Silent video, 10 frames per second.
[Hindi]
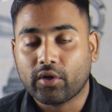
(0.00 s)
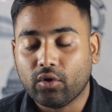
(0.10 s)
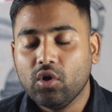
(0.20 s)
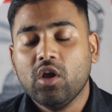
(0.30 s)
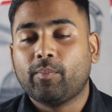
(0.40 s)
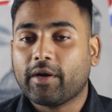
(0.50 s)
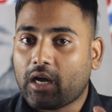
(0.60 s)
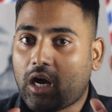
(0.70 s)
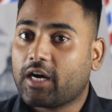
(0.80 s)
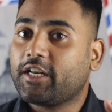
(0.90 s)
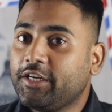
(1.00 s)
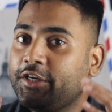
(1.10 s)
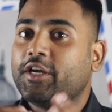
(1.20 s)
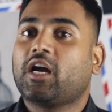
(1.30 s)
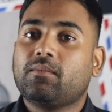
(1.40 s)
हो रहे हो बट अगर
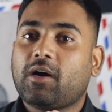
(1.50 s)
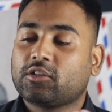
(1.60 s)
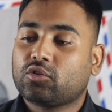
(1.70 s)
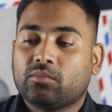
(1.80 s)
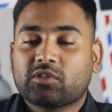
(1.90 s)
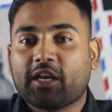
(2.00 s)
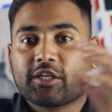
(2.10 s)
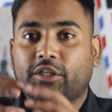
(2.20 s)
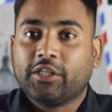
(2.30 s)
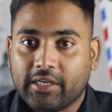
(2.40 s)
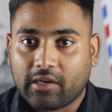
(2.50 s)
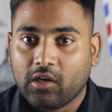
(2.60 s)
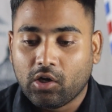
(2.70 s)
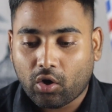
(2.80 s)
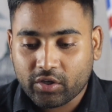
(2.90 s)
इंडिया का बात है तो हम सारे इकट्ठे
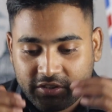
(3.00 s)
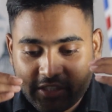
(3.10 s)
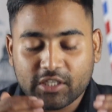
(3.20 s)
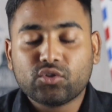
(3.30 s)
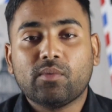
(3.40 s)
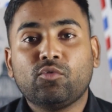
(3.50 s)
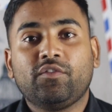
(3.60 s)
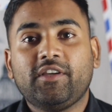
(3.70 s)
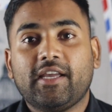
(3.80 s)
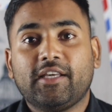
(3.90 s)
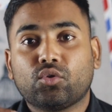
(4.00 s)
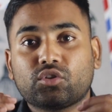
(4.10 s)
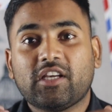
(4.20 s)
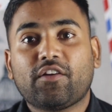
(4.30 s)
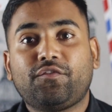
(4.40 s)
हैं और ये जो है मूवी है ये
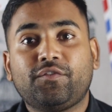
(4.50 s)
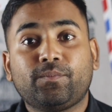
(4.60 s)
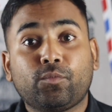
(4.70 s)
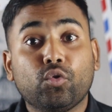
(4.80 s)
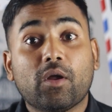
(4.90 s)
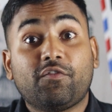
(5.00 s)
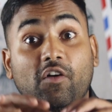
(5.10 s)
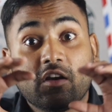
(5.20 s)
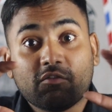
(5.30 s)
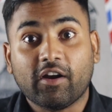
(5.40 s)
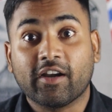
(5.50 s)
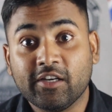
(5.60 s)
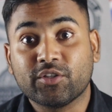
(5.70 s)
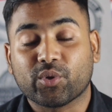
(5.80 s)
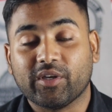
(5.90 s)
दोस्त यार पूरे वर्ल्ड
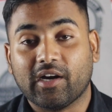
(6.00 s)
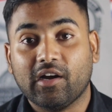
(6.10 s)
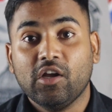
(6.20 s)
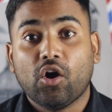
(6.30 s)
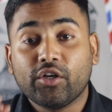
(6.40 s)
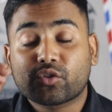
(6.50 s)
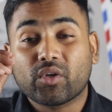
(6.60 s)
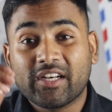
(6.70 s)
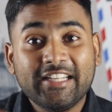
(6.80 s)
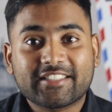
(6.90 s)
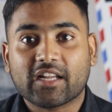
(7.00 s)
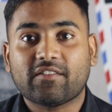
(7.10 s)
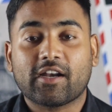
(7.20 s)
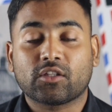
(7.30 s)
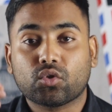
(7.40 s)
वाइड रिलीज़ होएगा और इसको रिलीज़
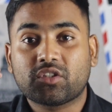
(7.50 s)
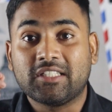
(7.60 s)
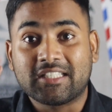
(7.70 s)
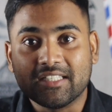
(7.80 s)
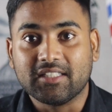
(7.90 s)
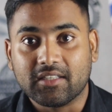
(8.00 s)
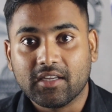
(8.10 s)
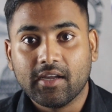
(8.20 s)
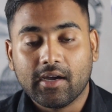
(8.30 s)
करवा रहे दोस्त डिज्नी